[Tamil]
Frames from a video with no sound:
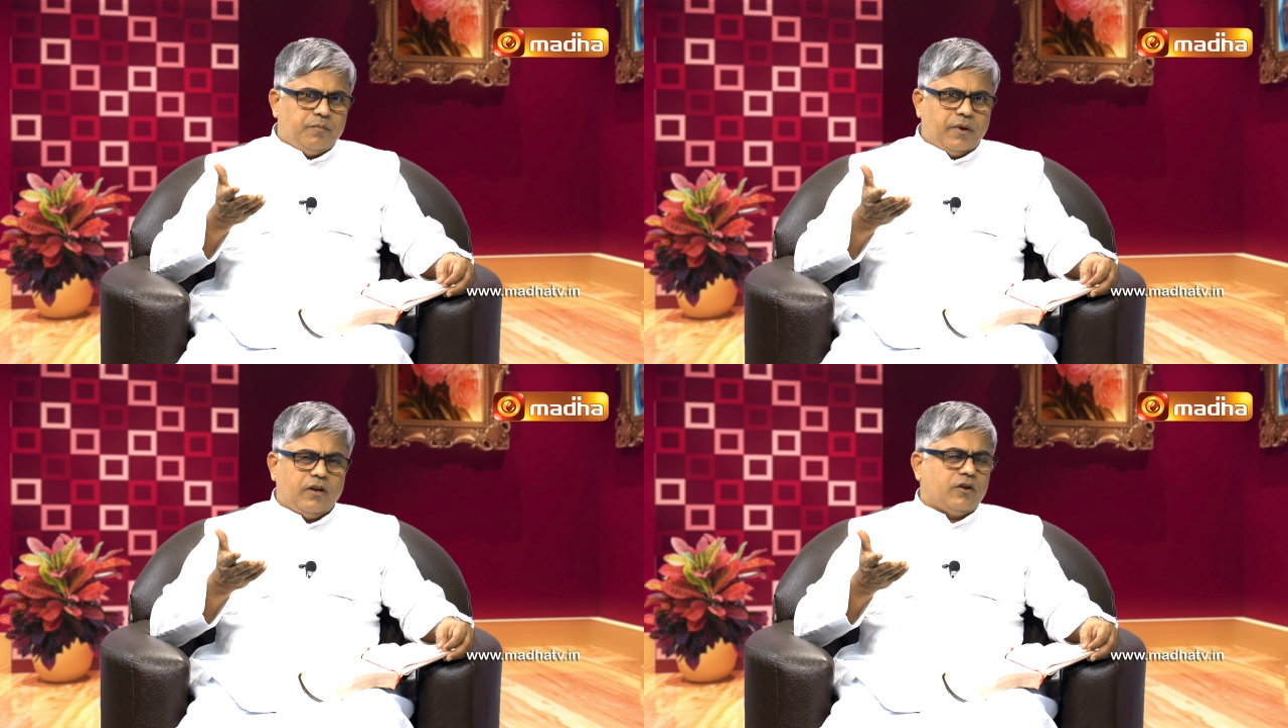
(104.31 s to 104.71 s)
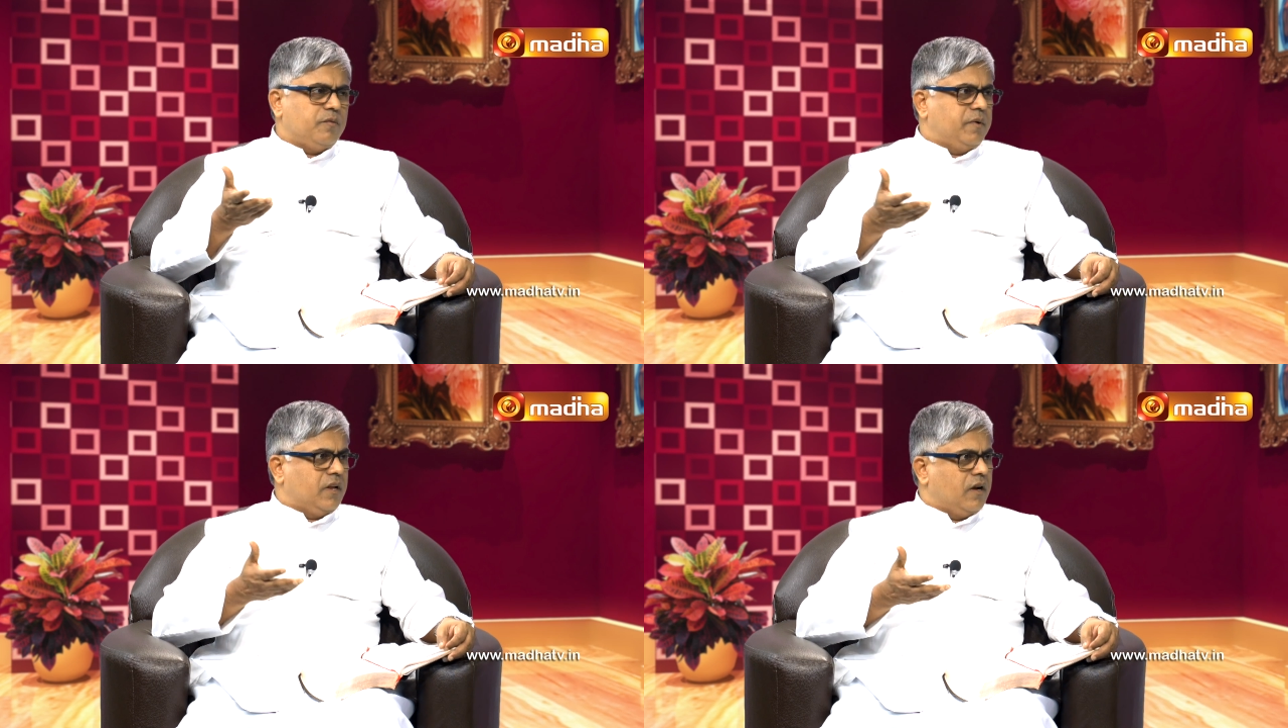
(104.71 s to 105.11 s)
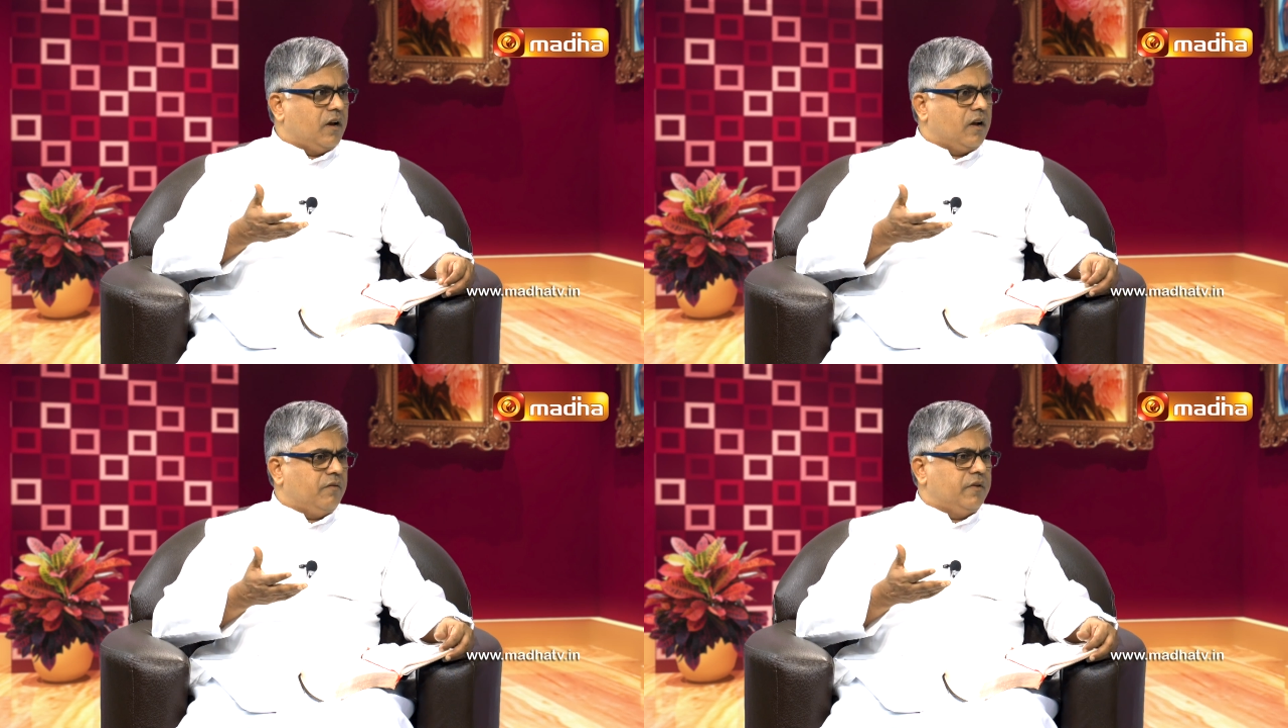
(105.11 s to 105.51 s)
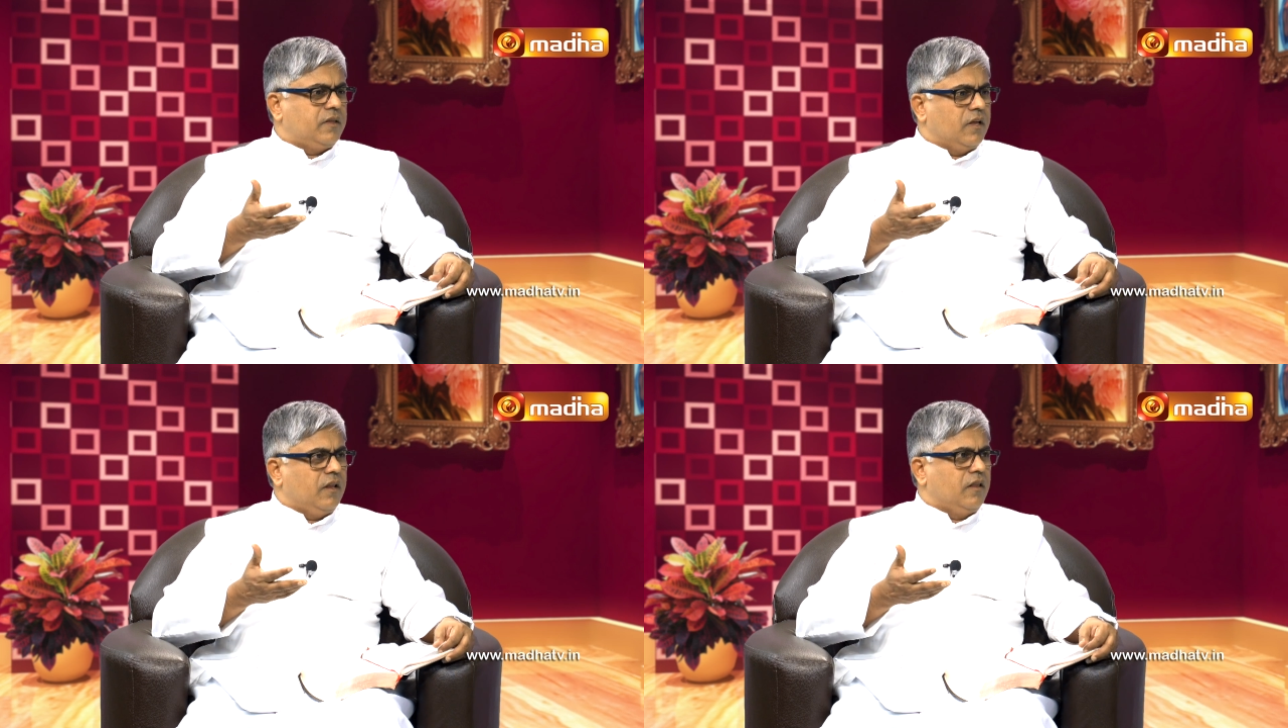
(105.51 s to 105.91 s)
பலருக்கும் அது நன்றாகவே
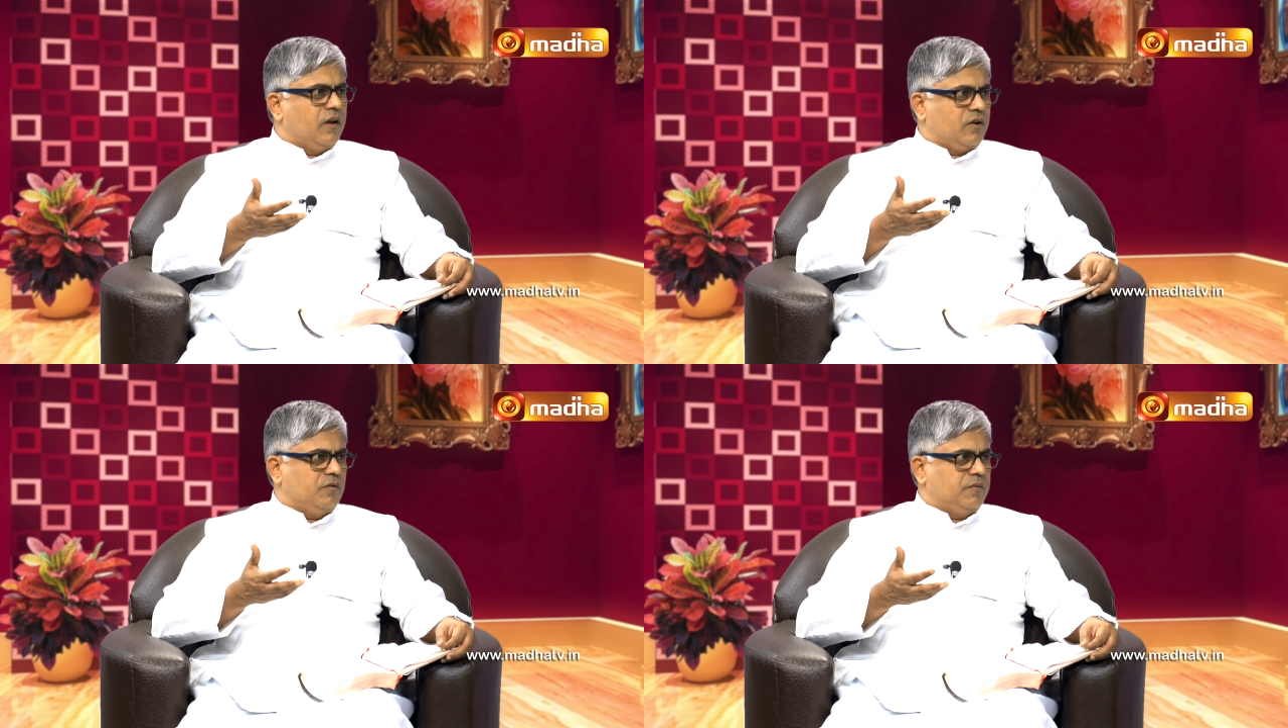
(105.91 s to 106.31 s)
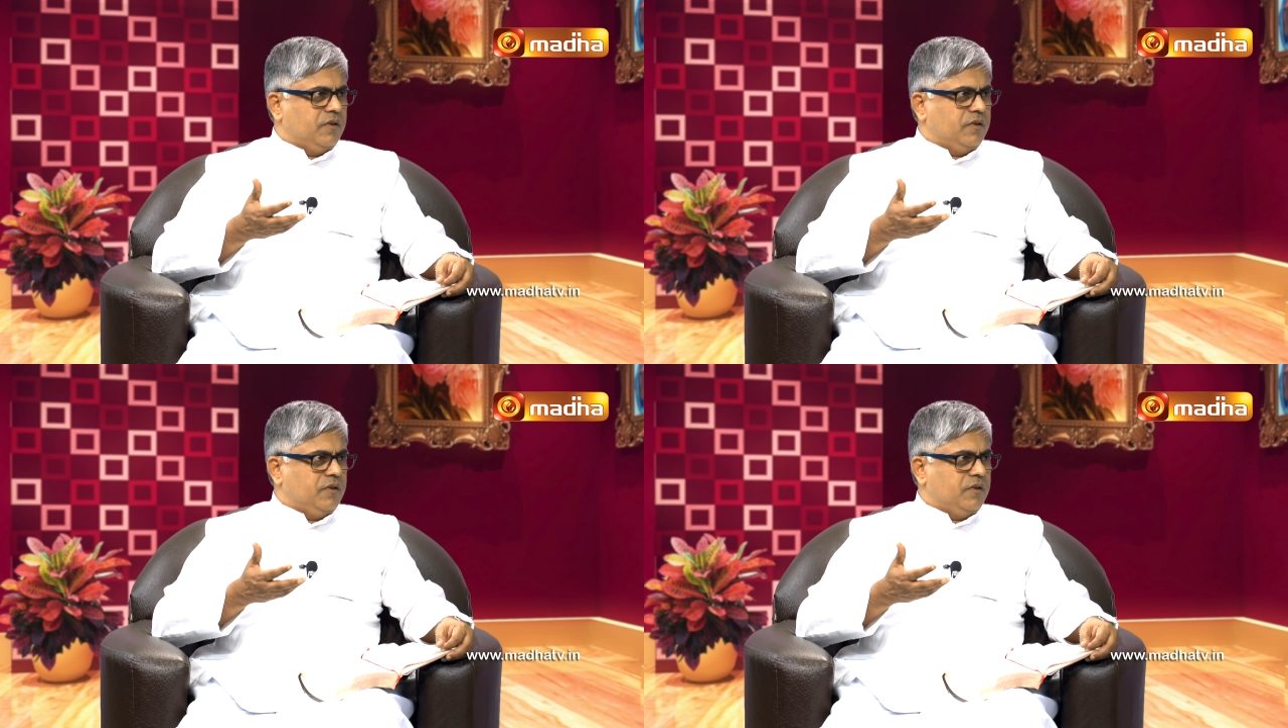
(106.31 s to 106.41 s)
தெரிந்திருக்கும்